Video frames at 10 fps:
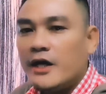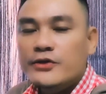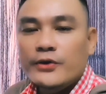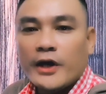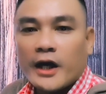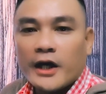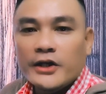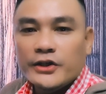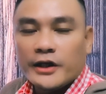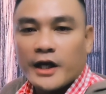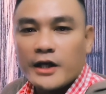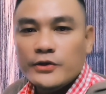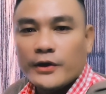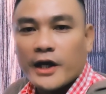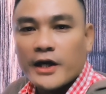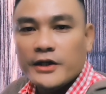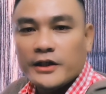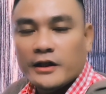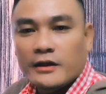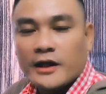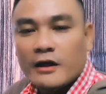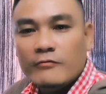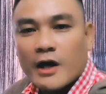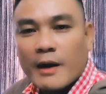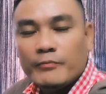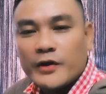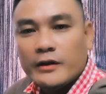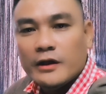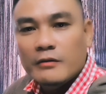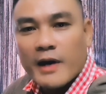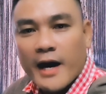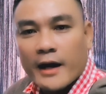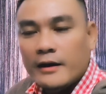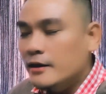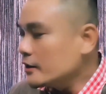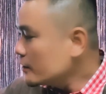education, education. Nhấn vào âm tiết thứ ba.